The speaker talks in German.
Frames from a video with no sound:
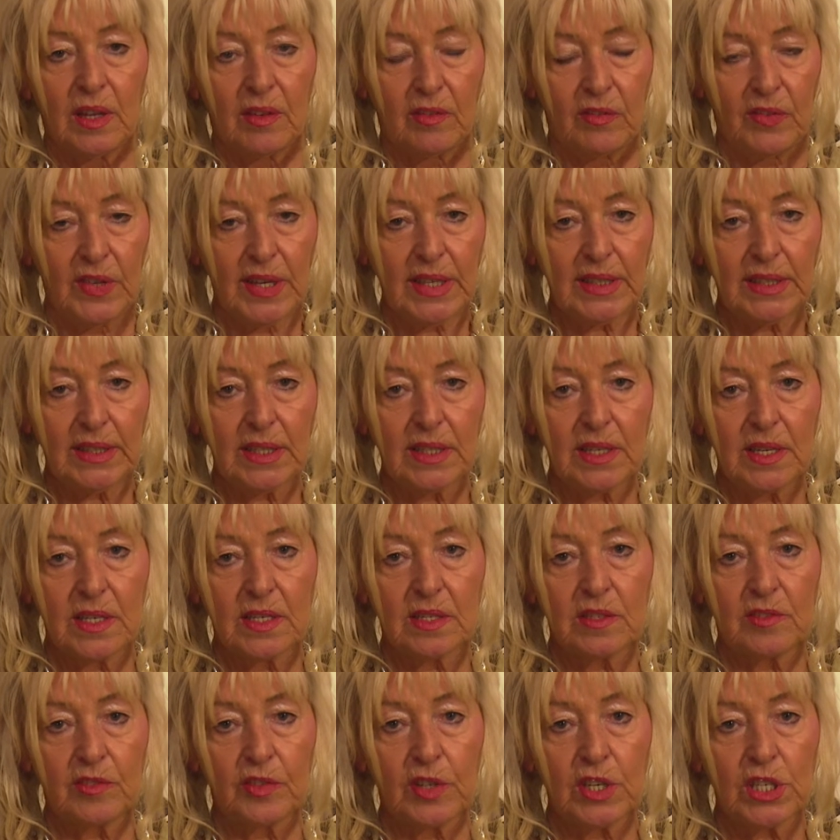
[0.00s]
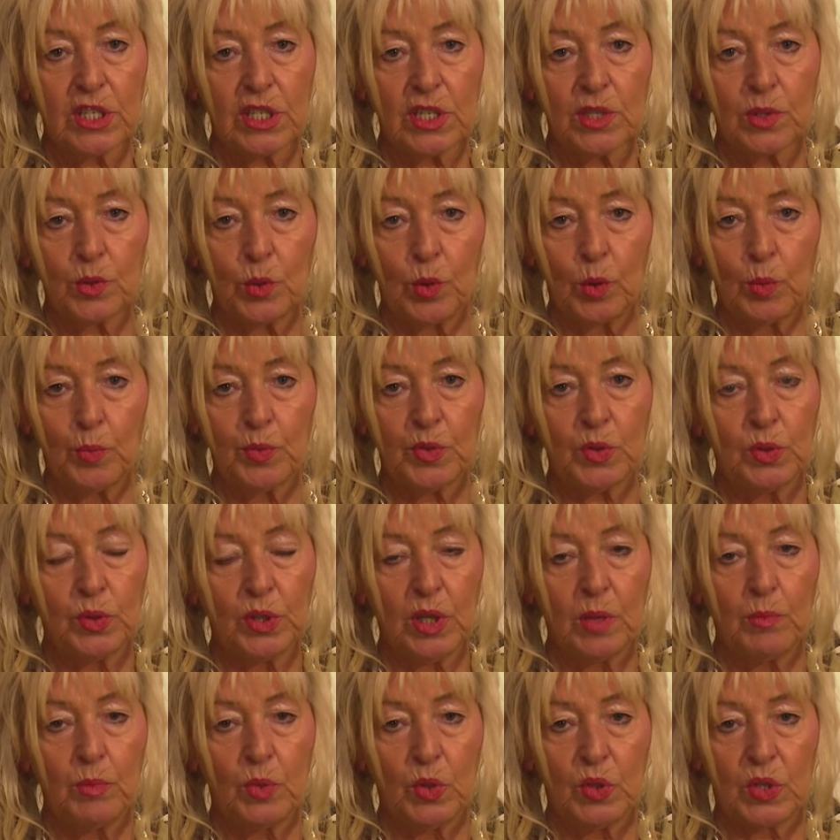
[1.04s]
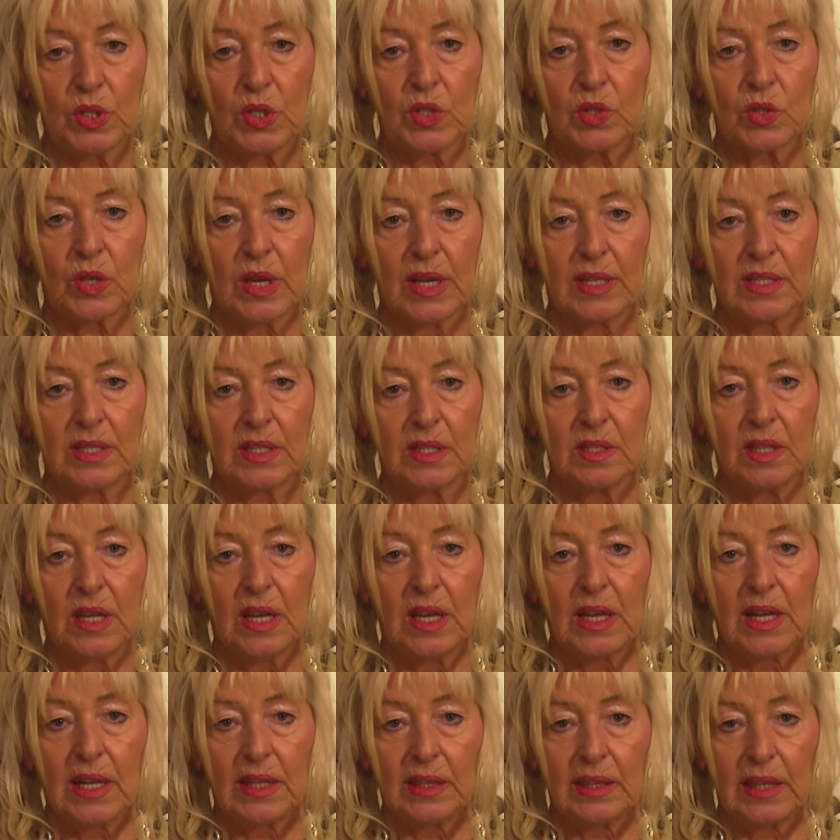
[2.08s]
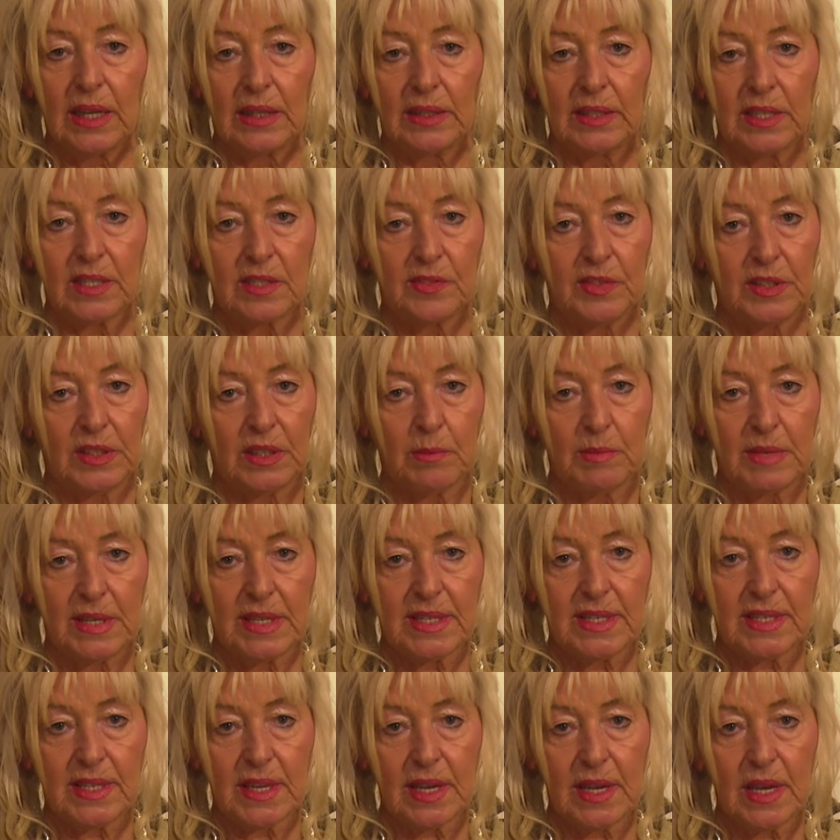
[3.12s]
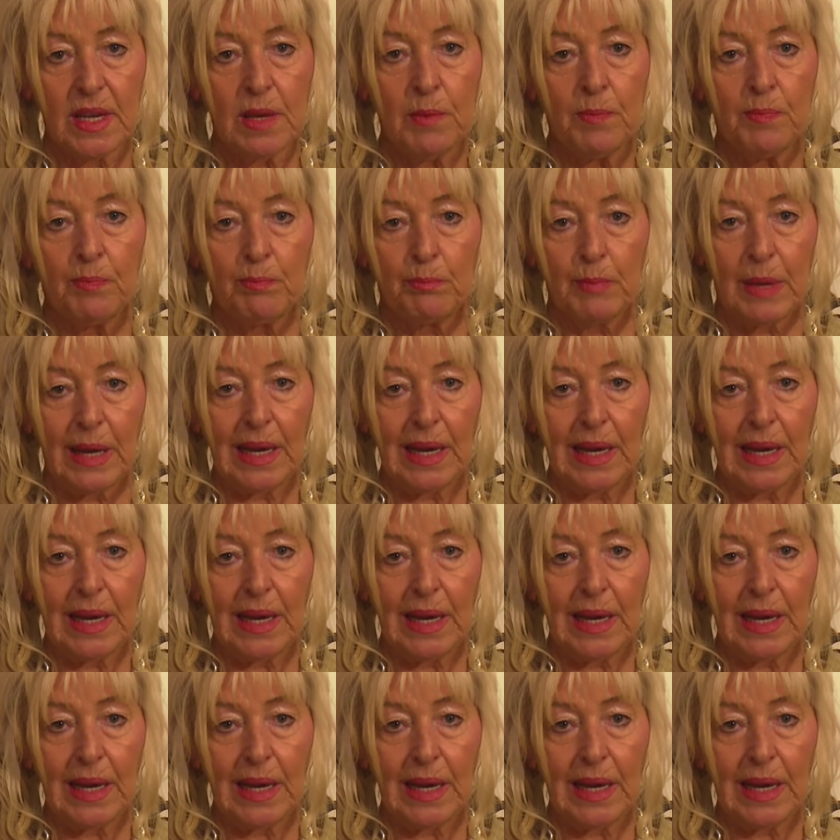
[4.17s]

Wichtig ist, frisches Obst und Gemüse zu essen, da das Vitamin C bei